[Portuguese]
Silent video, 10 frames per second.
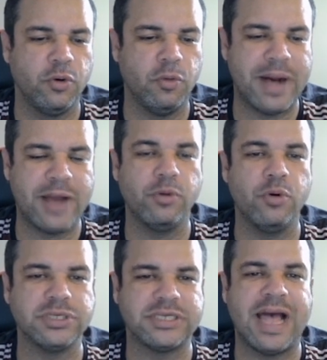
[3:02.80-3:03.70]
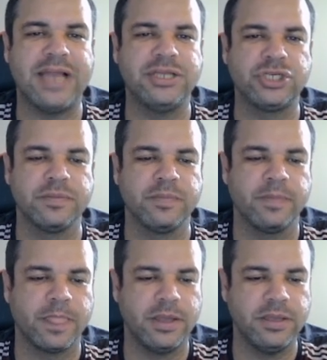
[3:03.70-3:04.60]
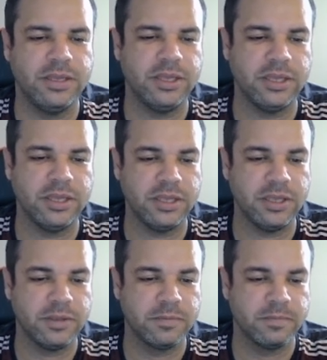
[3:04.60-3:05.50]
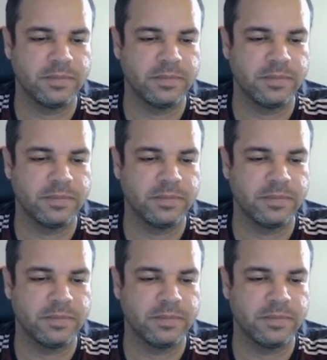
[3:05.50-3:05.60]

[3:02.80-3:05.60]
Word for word: o Mário Gonzalez e...